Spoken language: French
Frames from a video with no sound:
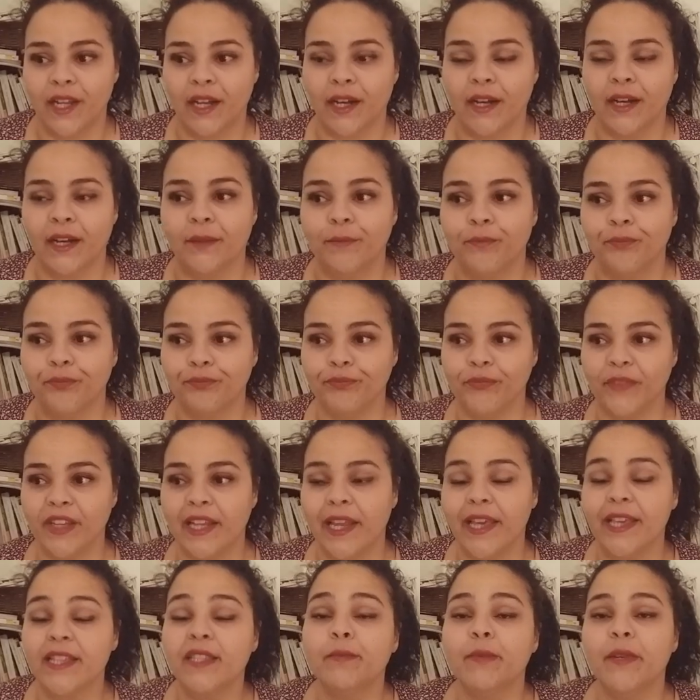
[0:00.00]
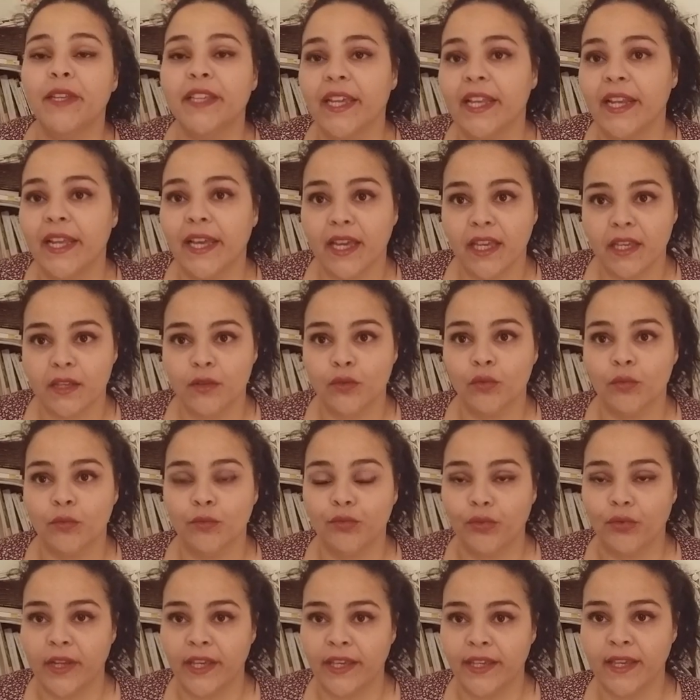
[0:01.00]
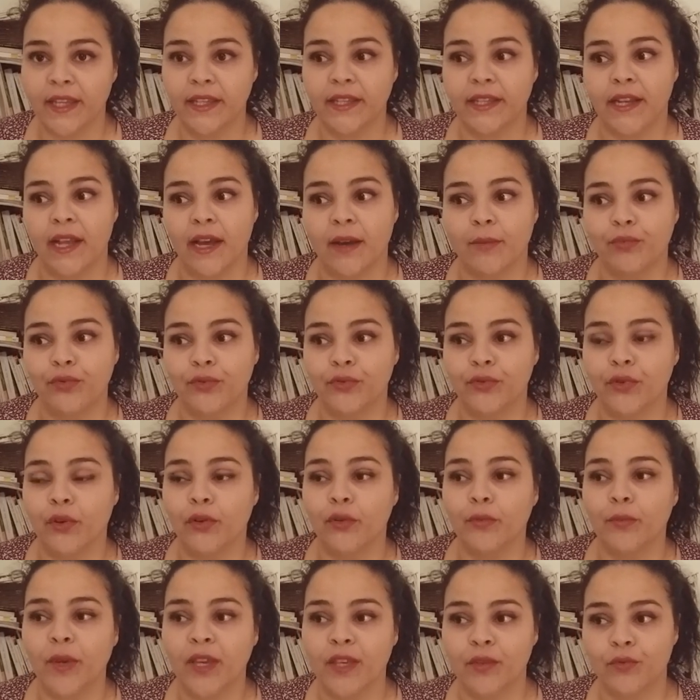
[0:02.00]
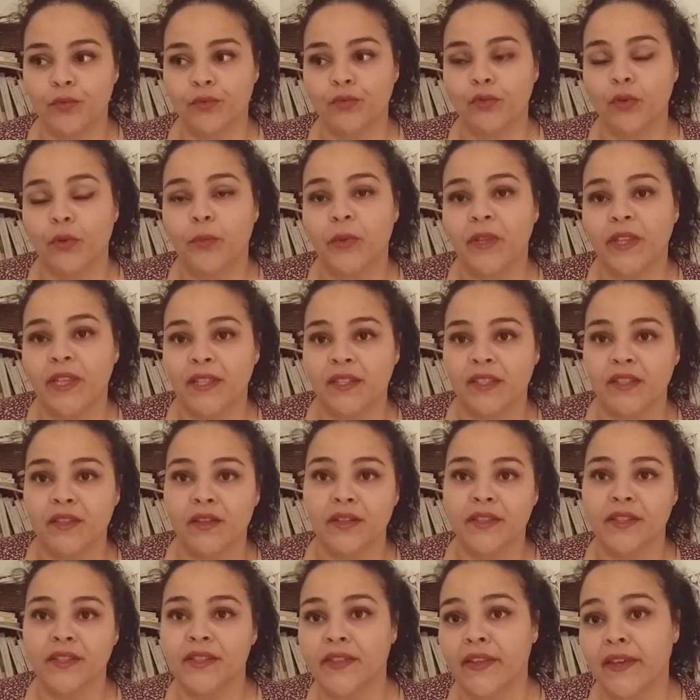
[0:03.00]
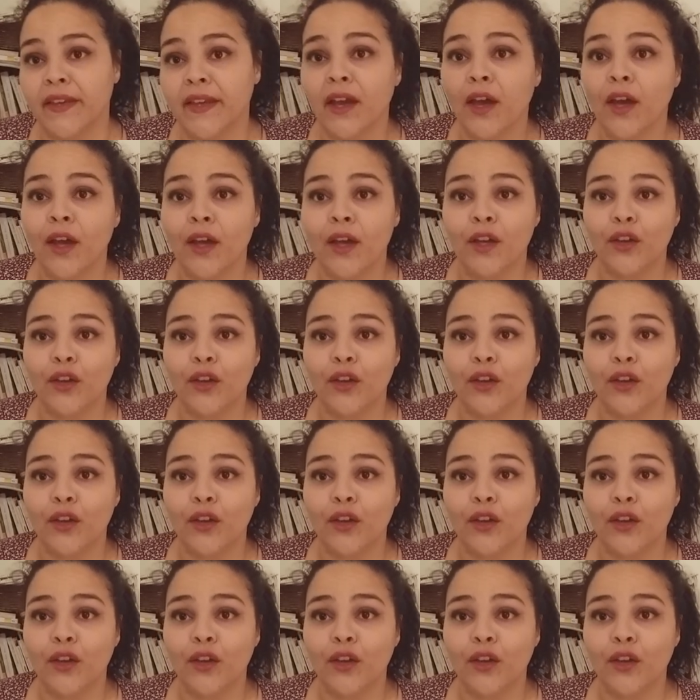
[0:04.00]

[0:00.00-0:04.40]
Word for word: euh, il a, expliqué les raisons pour lesquelles il a à plusieurs reprises usurpé des identités